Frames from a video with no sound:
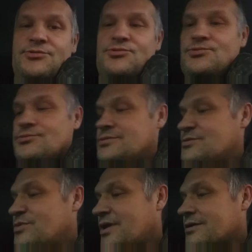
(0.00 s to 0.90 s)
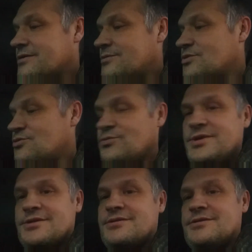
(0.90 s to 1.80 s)
ну, забирал там
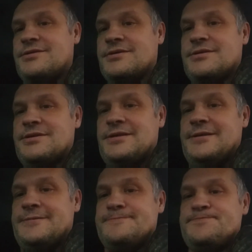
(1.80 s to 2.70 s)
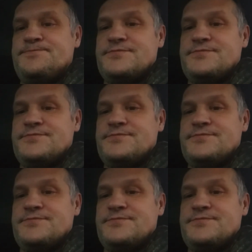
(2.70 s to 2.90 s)
документы и так далее.